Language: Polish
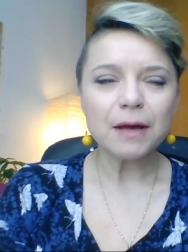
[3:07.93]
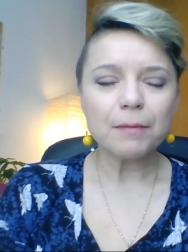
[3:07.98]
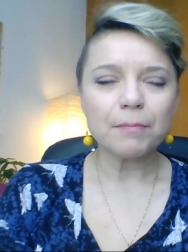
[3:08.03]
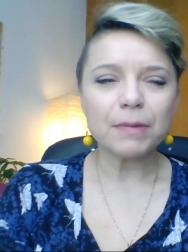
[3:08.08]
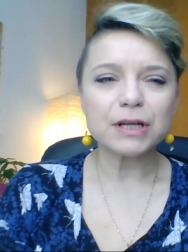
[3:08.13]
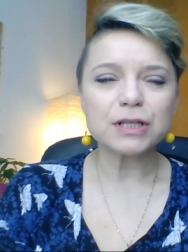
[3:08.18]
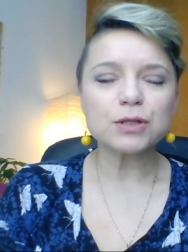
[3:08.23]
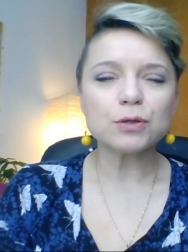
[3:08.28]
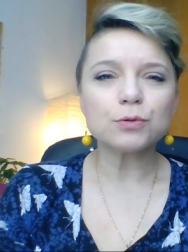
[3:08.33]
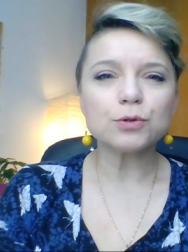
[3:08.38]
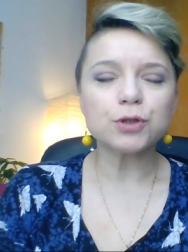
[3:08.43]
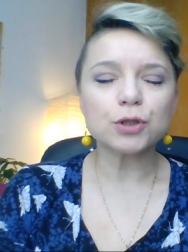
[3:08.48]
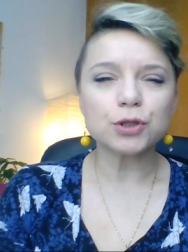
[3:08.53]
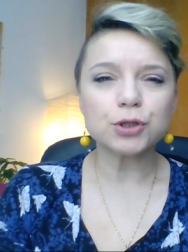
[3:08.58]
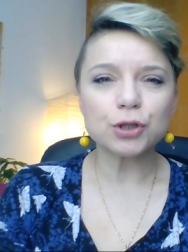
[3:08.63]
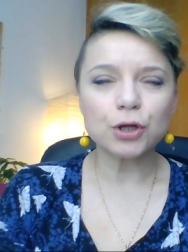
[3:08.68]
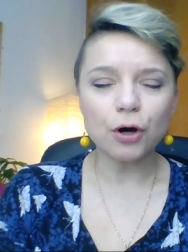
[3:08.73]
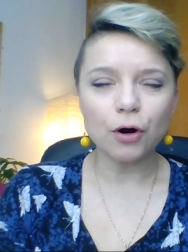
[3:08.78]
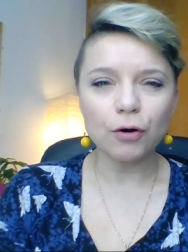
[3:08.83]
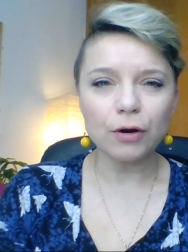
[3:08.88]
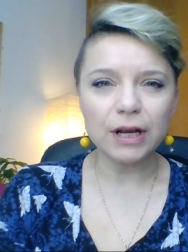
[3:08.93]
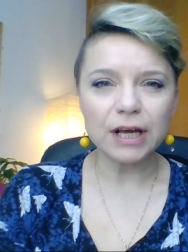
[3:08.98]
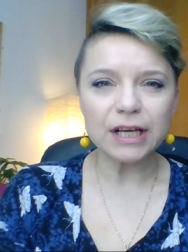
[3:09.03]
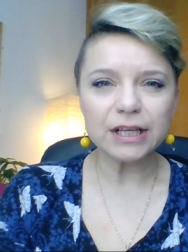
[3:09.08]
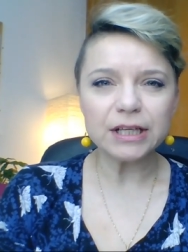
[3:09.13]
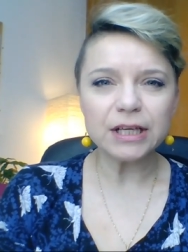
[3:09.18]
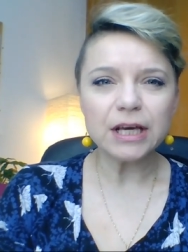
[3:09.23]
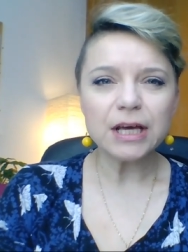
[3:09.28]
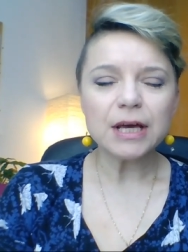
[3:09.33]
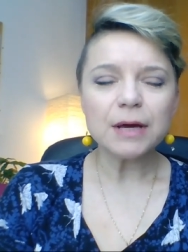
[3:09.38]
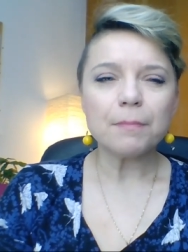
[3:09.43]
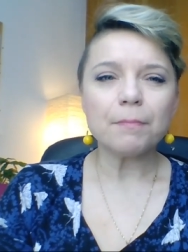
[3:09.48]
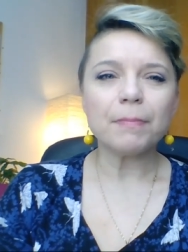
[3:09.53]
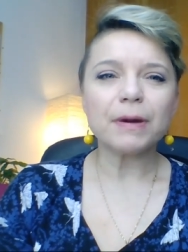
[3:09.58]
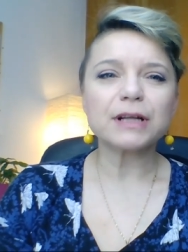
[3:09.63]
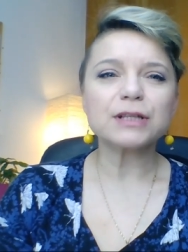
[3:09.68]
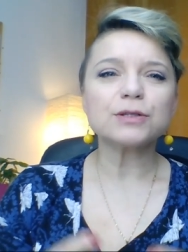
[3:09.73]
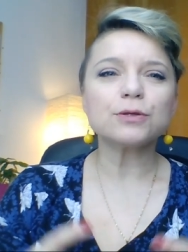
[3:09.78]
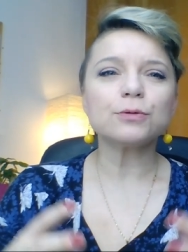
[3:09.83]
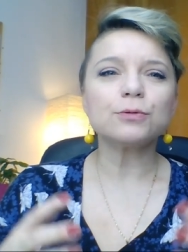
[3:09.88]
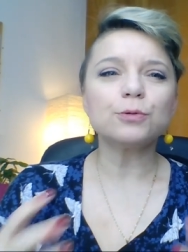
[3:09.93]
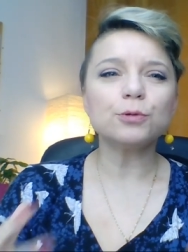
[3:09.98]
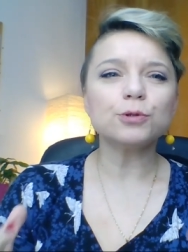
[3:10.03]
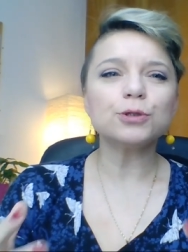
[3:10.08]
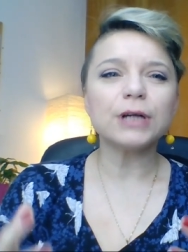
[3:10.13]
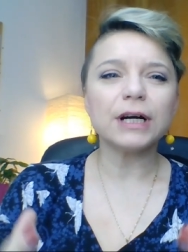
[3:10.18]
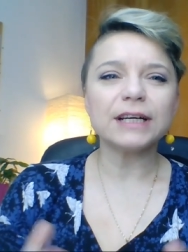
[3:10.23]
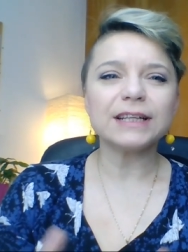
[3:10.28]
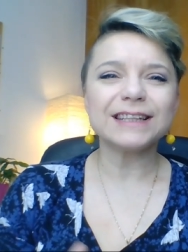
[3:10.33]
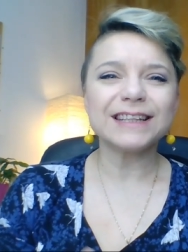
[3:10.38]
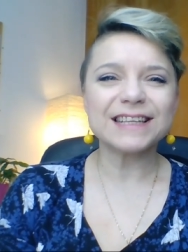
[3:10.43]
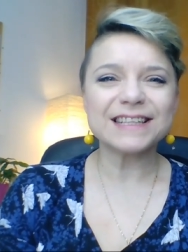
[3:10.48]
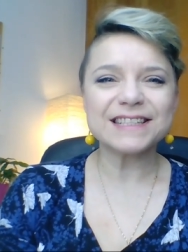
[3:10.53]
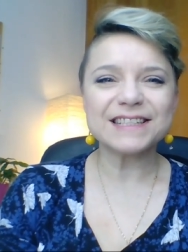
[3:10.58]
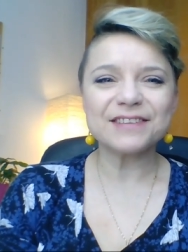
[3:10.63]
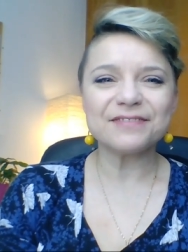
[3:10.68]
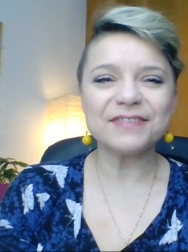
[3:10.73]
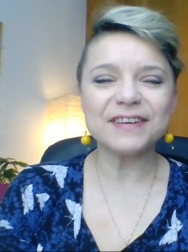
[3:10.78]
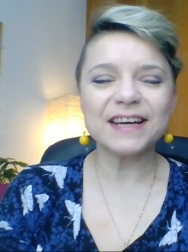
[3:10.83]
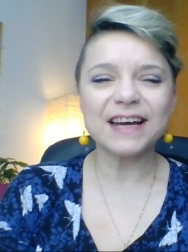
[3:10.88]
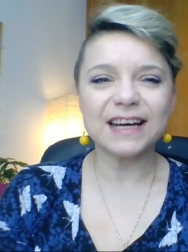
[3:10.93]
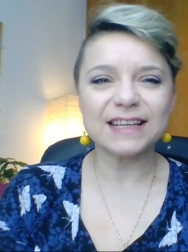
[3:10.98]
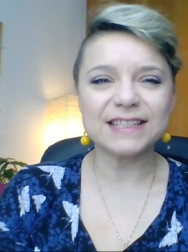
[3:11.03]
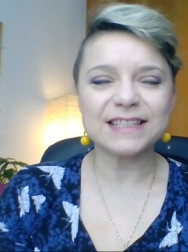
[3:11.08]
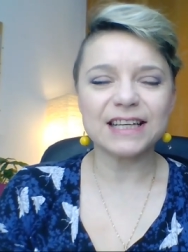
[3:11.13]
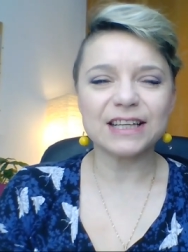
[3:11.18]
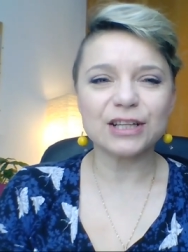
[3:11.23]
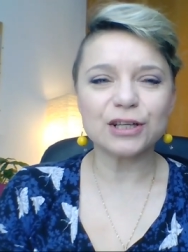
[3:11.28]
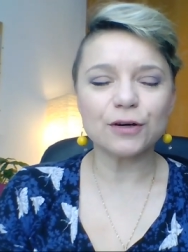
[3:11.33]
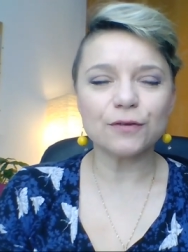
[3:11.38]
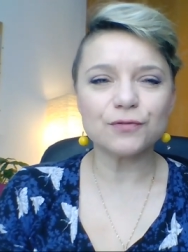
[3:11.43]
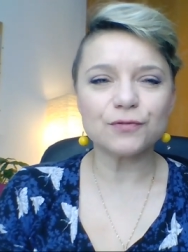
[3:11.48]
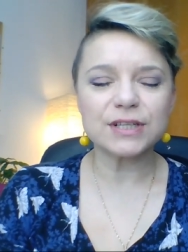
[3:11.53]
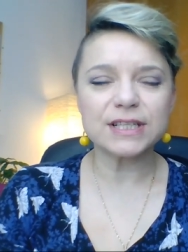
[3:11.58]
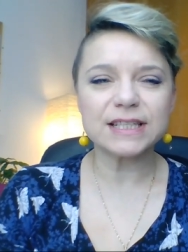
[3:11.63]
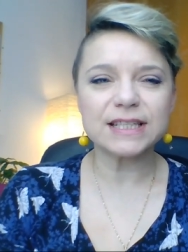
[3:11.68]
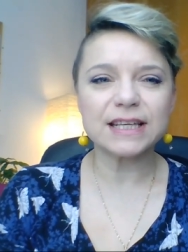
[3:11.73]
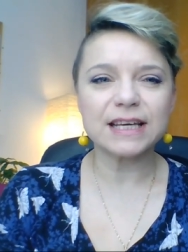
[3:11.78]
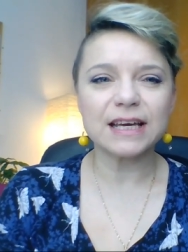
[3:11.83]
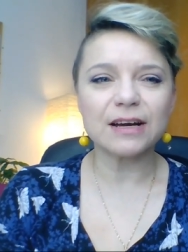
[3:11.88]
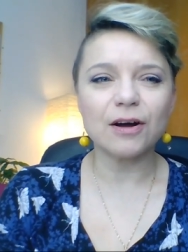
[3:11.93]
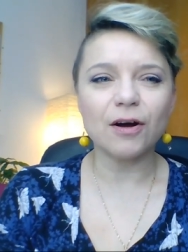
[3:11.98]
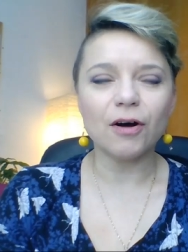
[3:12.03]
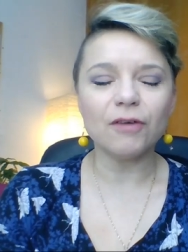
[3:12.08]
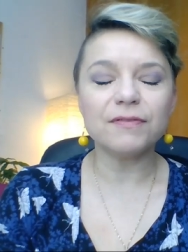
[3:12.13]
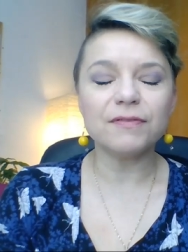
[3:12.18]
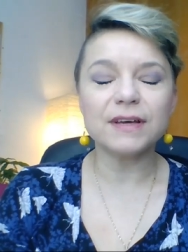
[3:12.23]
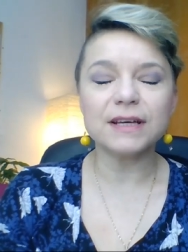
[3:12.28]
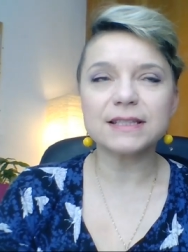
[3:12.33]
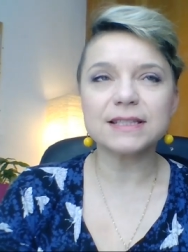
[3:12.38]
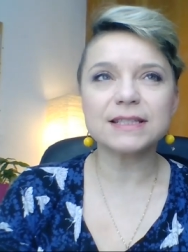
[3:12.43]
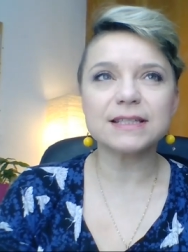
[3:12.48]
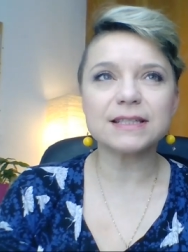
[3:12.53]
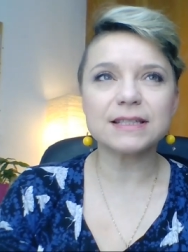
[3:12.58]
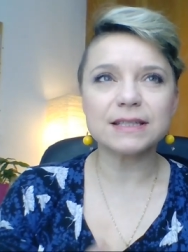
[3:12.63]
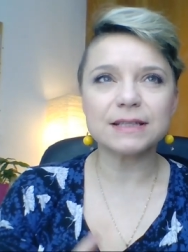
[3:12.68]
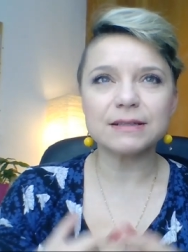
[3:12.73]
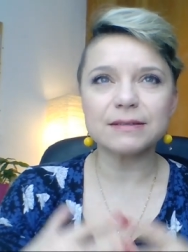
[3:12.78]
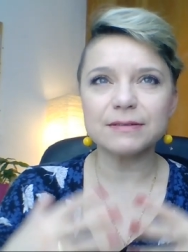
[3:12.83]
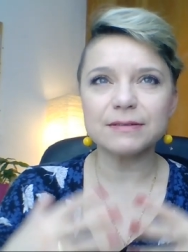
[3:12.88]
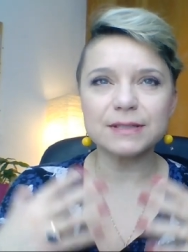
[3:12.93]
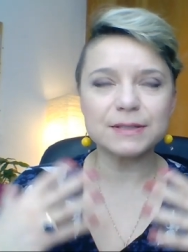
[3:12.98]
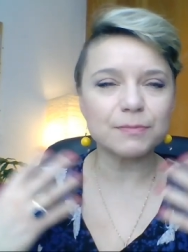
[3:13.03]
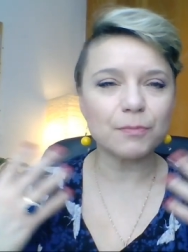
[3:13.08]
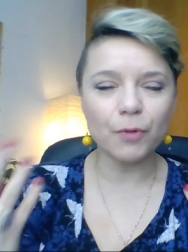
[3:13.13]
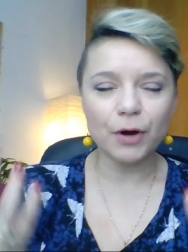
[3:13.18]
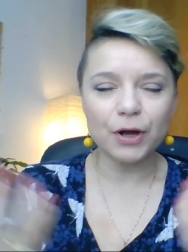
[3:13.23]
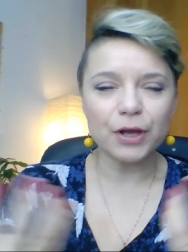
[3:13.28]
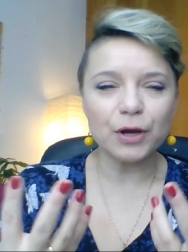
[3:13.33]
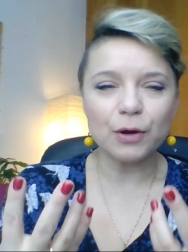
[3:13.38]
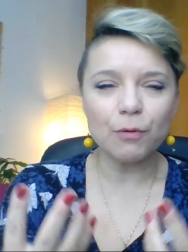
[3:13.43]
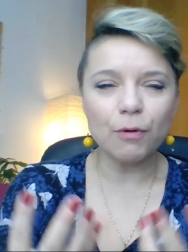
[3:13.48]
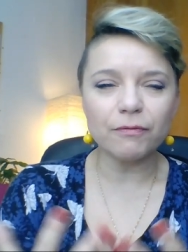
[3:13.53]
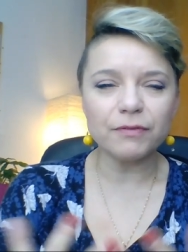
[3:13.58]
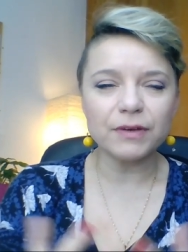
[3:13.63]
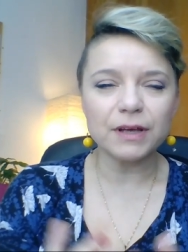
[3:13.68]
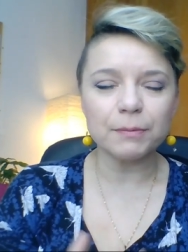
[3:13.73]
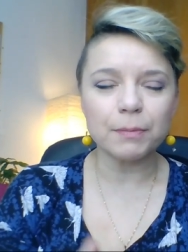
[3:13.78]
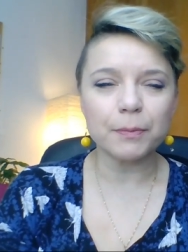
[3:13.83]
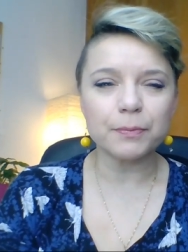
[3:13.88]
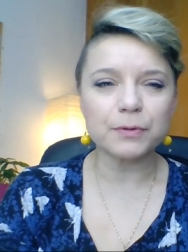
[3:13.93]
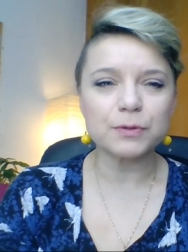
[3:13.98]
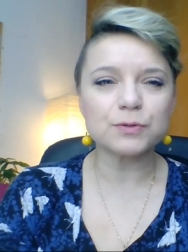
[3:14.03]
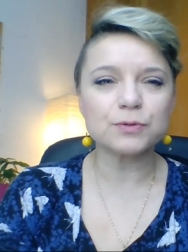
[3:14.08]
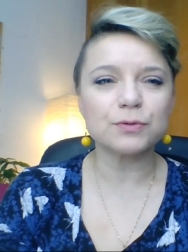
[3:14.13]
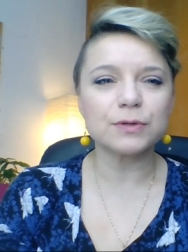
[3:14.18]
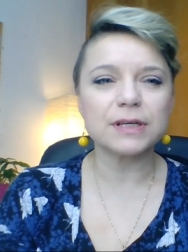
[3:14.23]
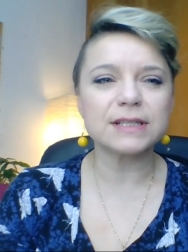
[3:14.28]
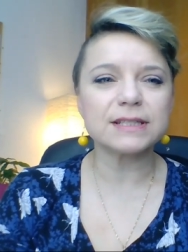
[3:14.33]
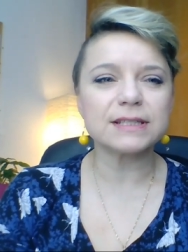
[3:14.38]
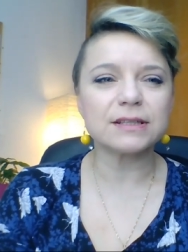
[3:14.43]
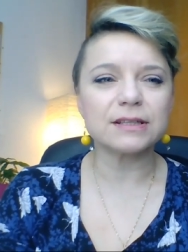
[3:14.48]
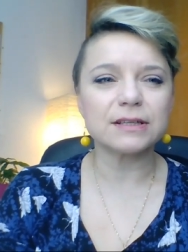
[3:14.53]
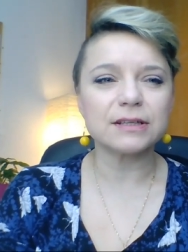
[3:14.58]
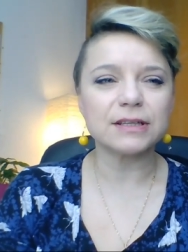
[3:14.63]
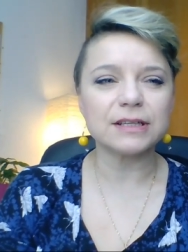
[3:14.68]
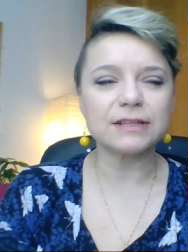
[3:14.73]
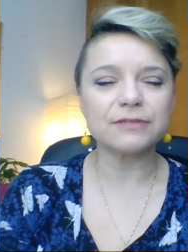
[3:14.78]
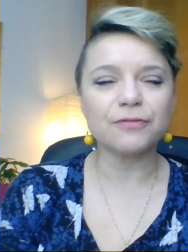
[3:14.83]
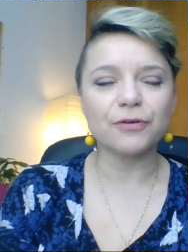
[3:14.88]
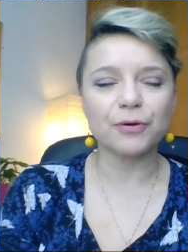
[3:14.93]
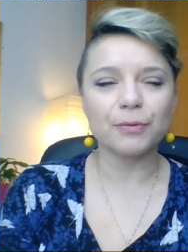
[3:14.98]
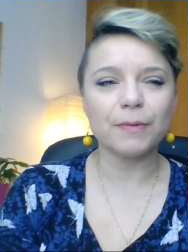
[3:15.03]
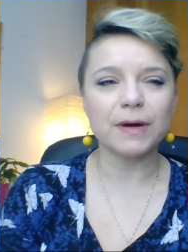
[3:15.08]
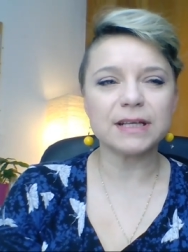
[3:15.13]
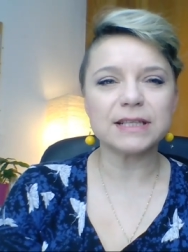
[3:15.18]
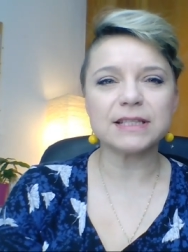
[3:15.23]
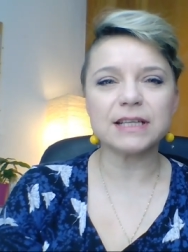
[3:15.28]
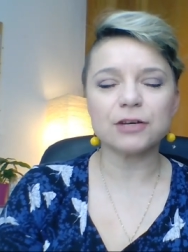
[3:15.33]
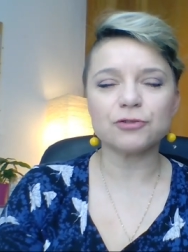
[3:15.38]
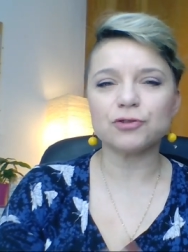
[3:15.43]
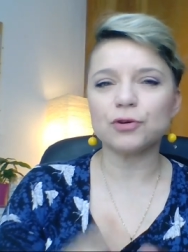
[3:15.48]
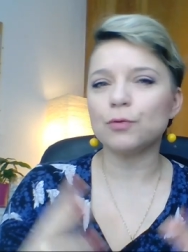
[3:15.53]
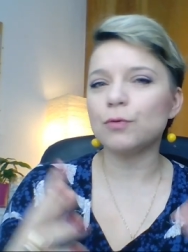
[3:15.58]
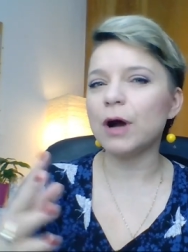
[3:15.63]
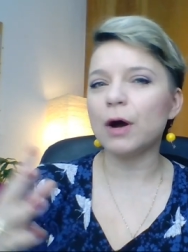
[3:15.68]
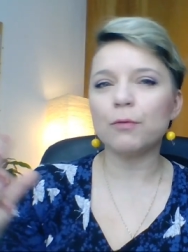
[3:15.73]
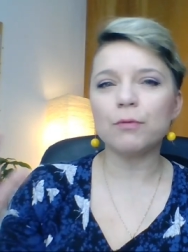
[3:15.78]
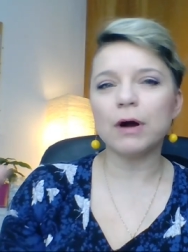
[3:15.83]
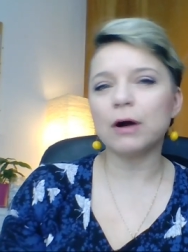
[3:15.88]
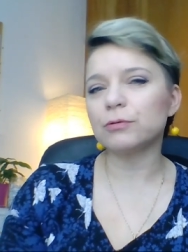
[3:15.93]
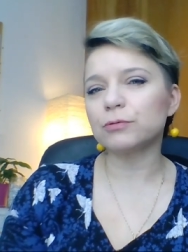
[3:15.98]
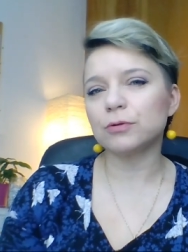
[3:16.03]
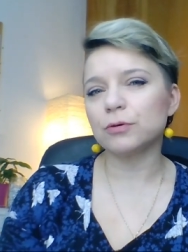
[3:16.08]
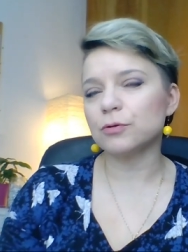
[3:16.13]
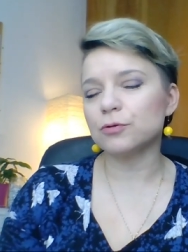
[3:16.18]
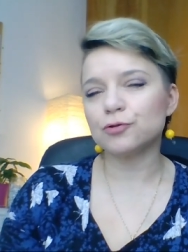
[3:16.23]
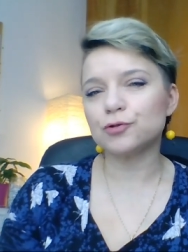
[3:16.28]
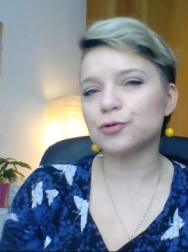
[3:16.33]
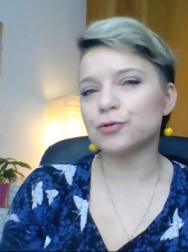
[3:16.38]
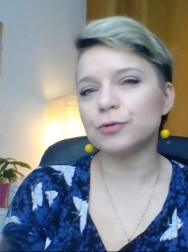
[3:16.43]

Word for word: bardzo dużo wkoleń, bardzo duża intensyfikacja tego wszystkiego, więc y, z mojej głowie po prostu jest y, informacja, że wow, wow, to już